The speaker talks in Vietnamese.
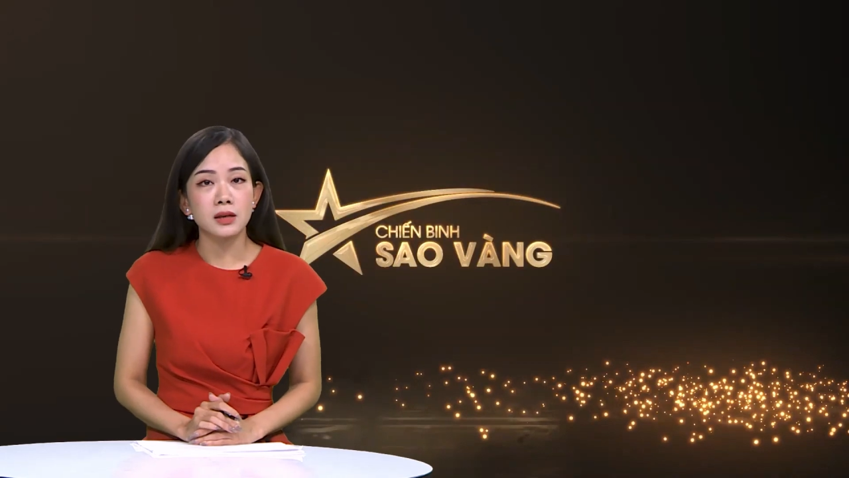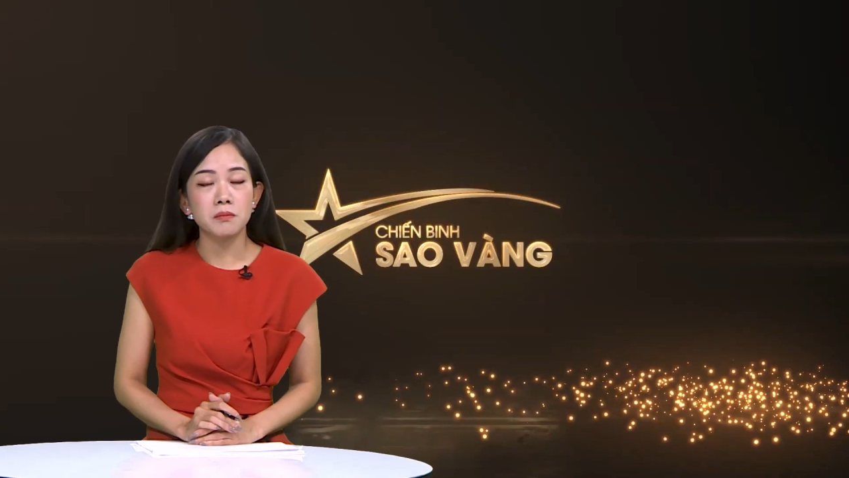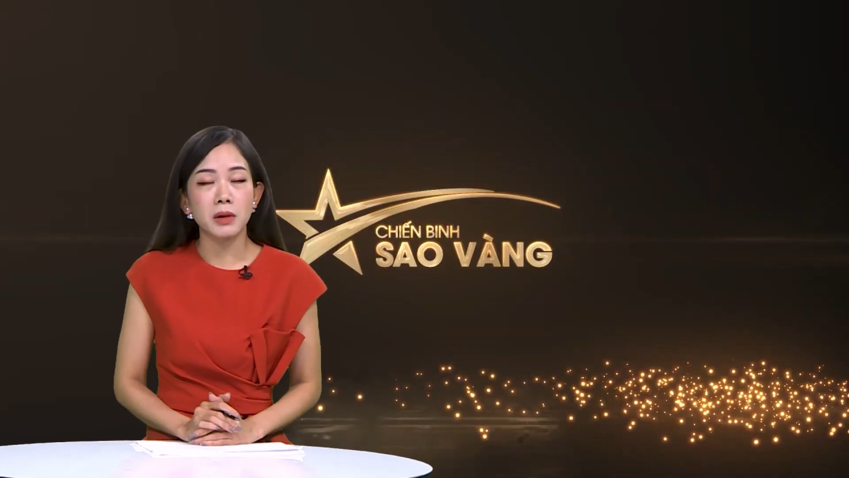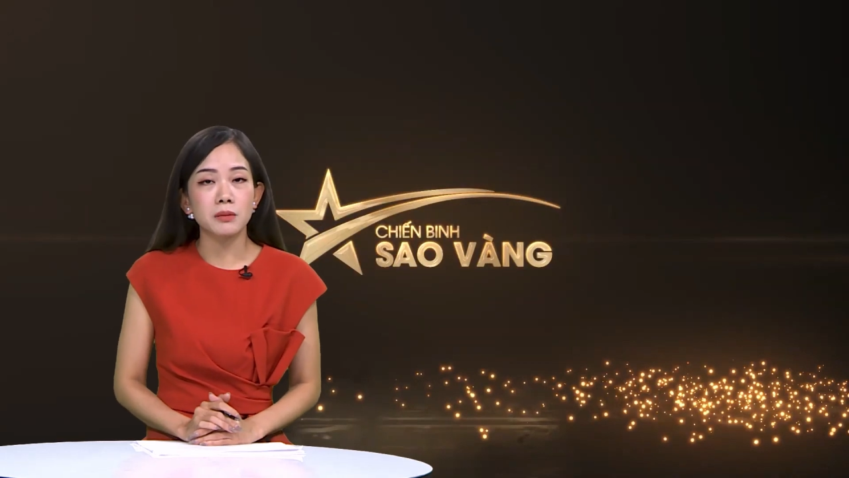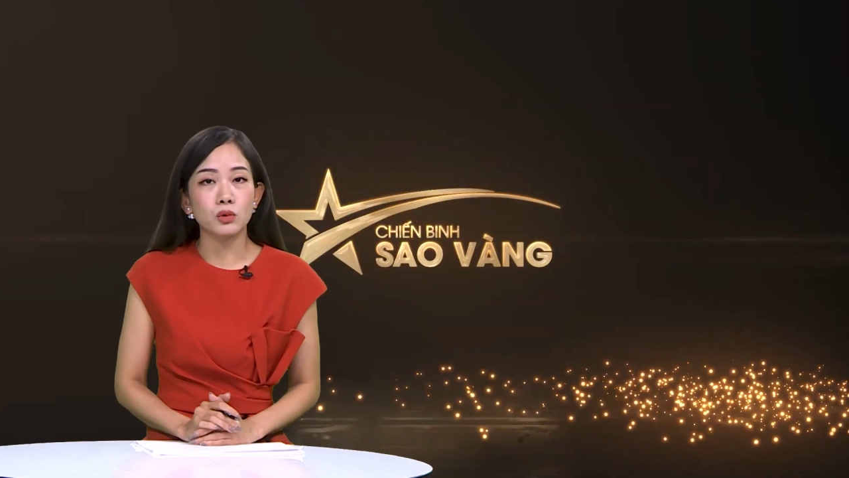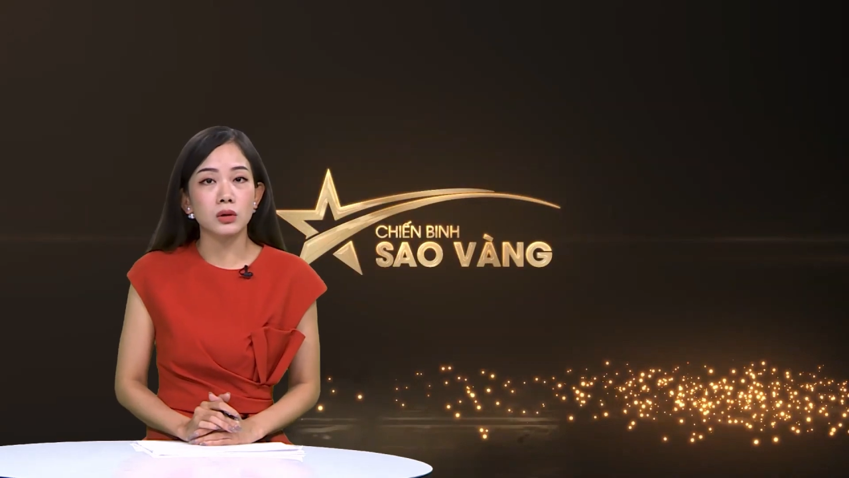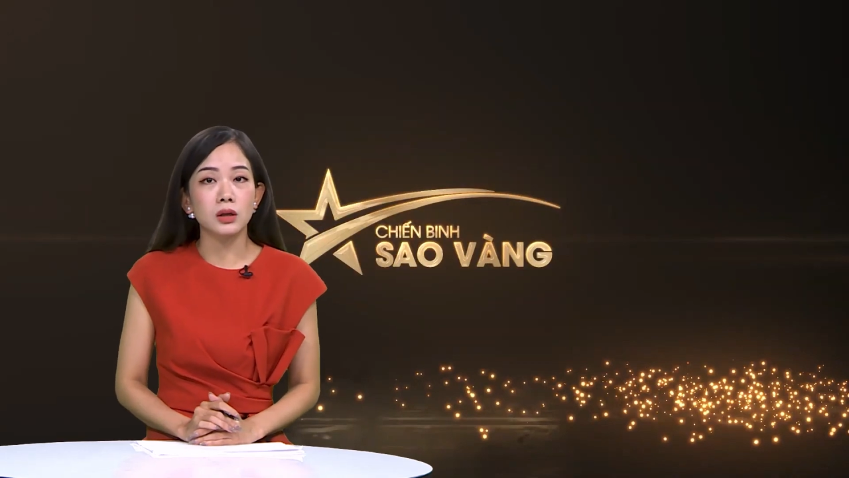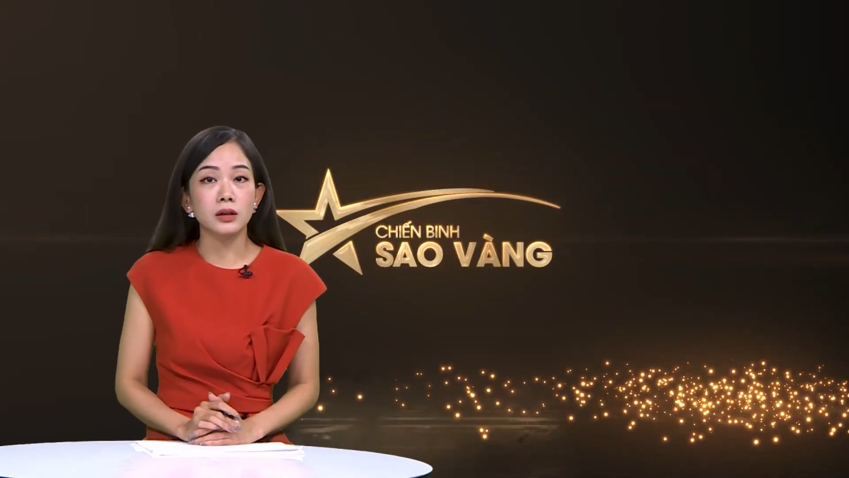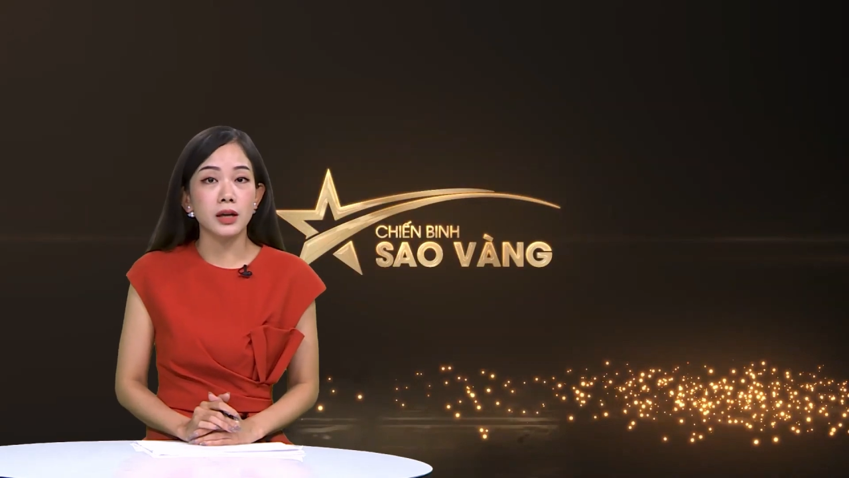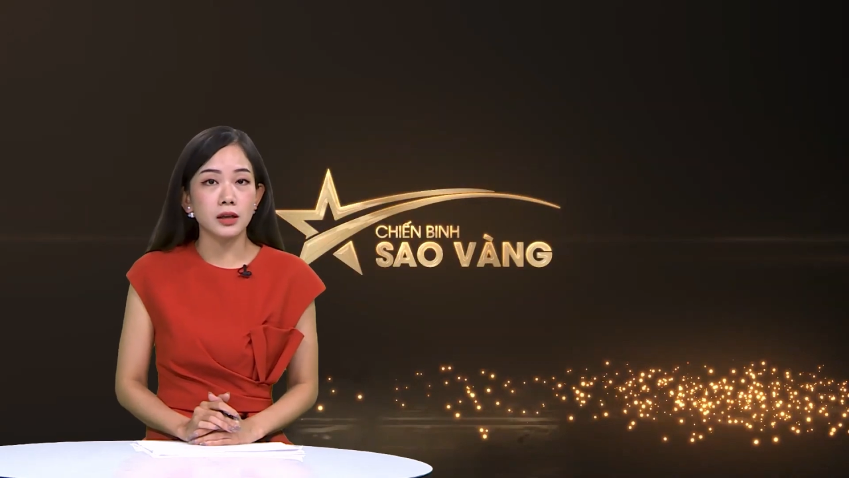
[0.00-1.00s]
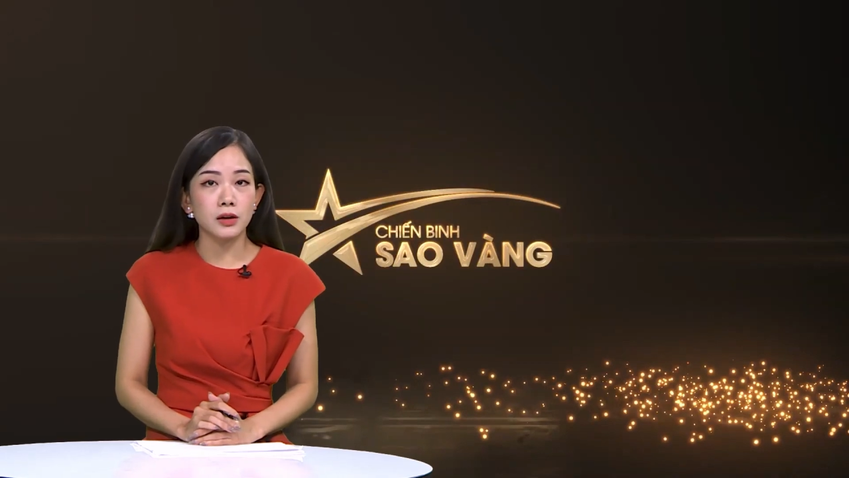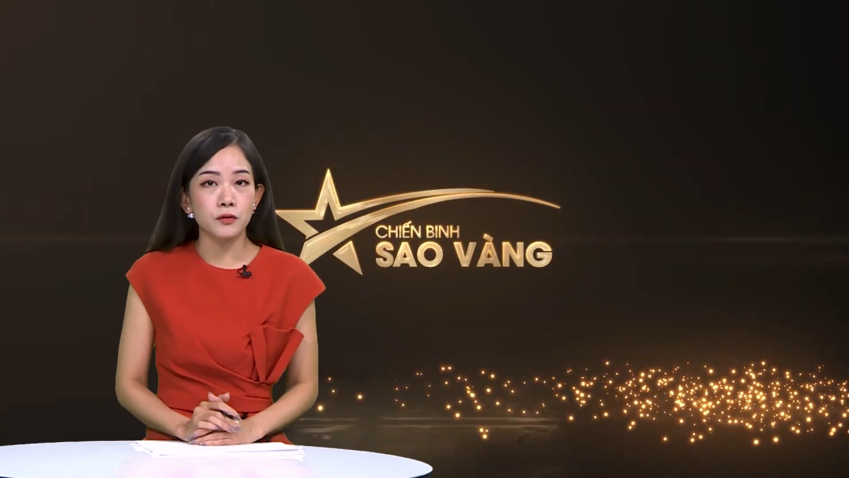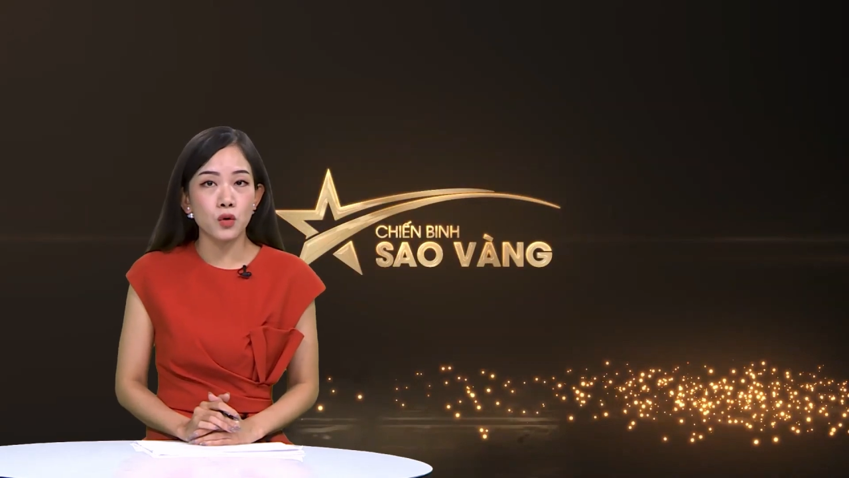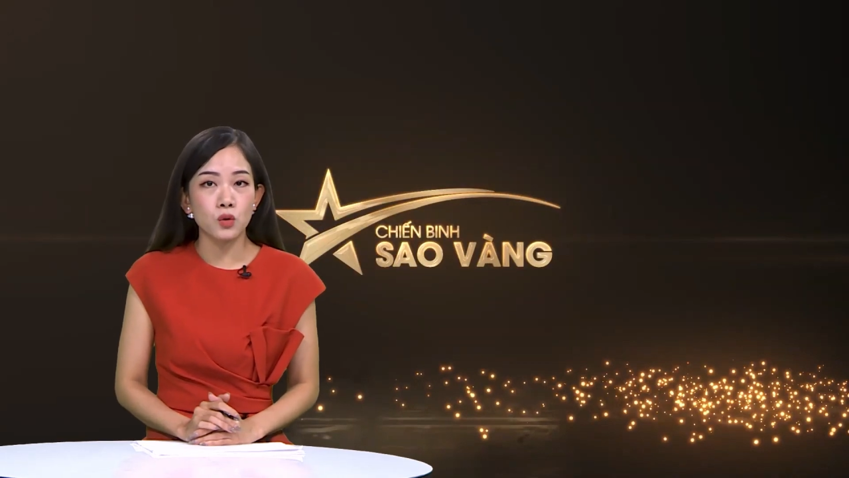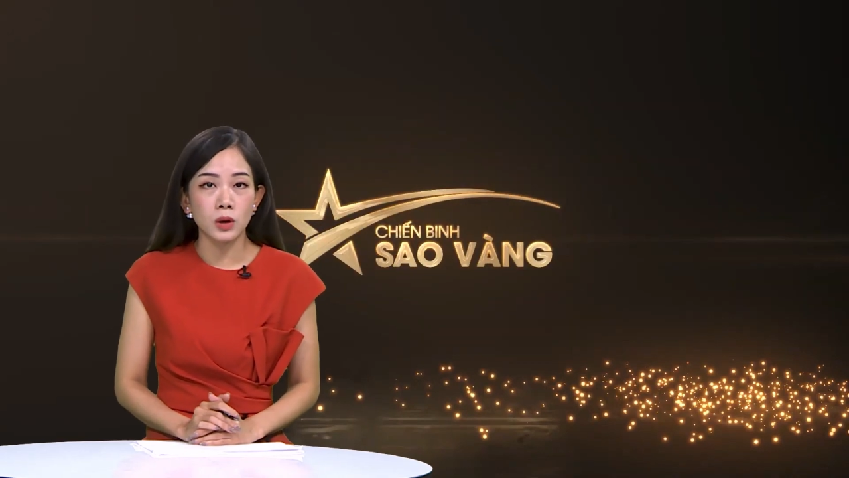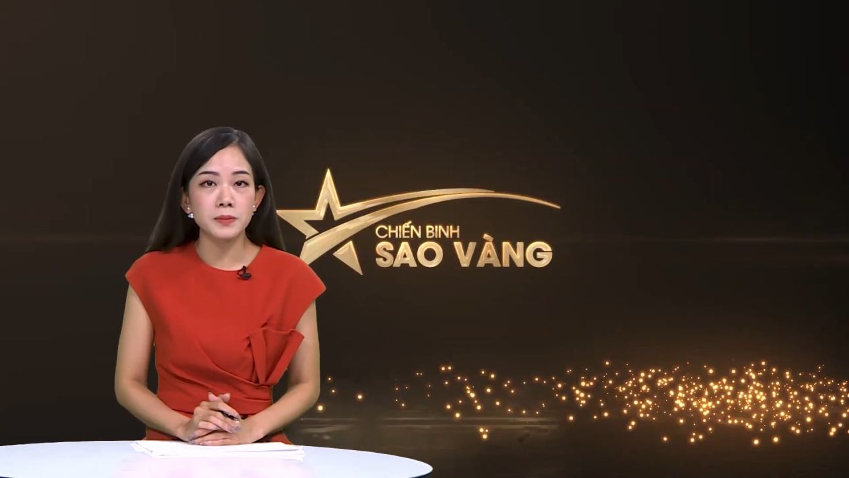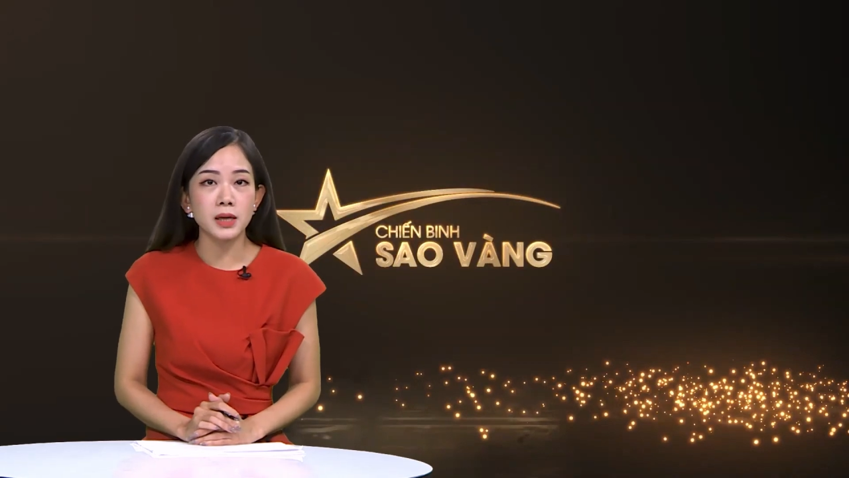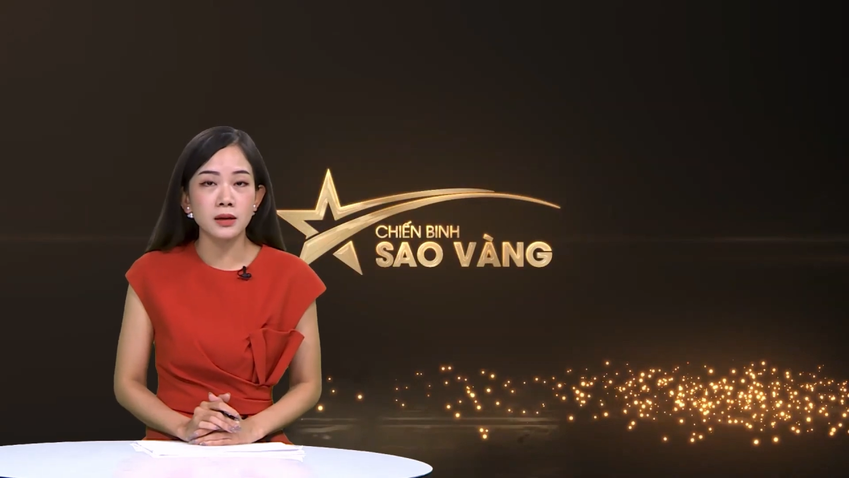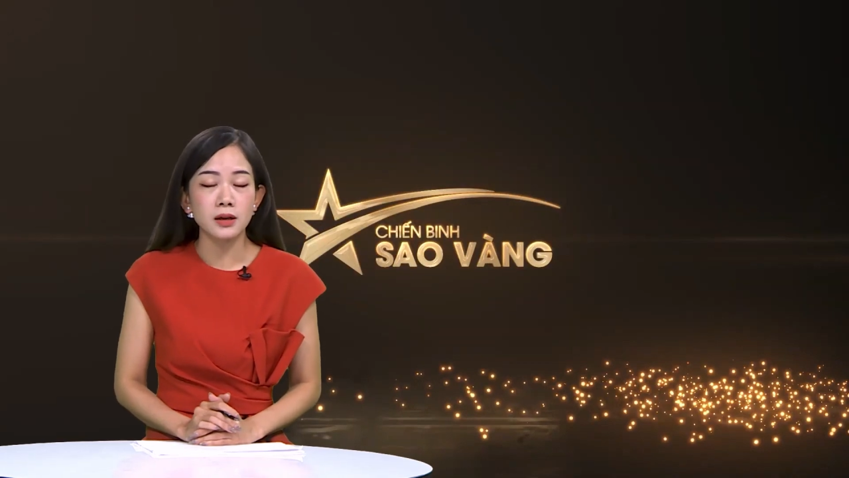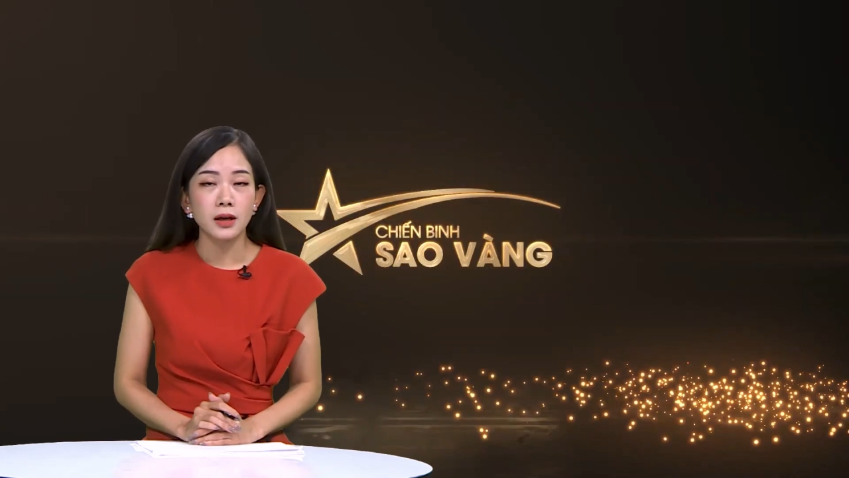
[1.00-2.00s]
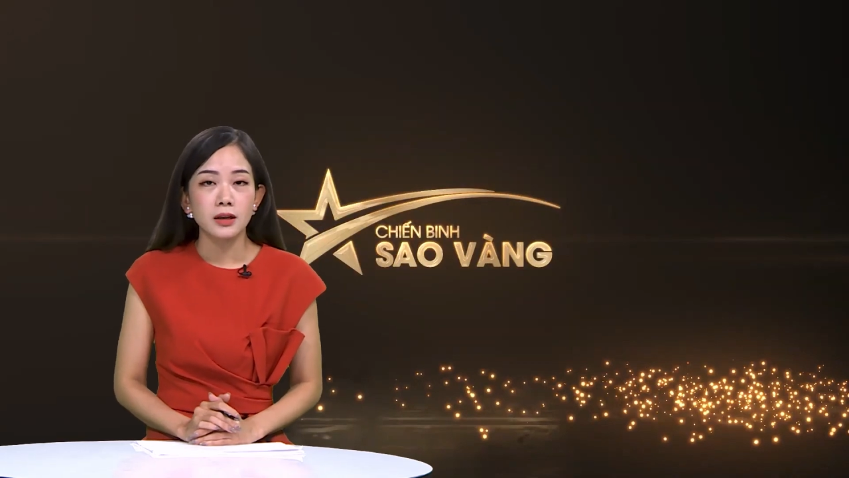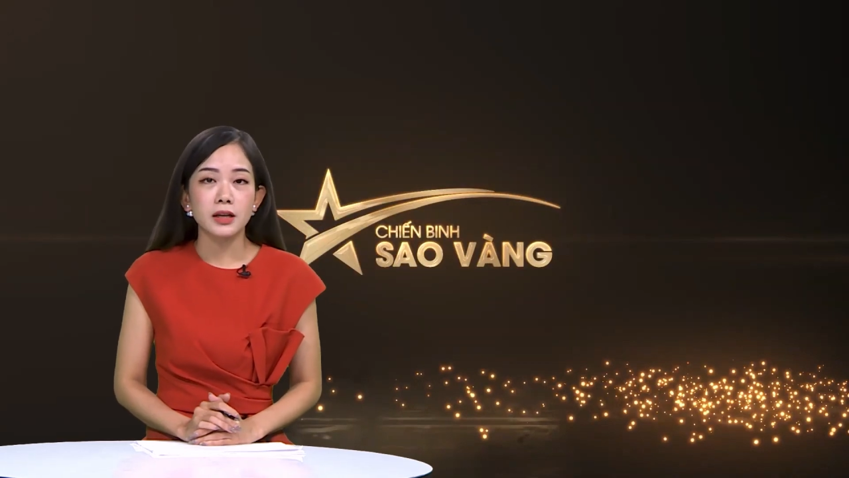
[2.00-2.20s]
Saint-Germain một lời đề nghị vô cùng hấp dẫn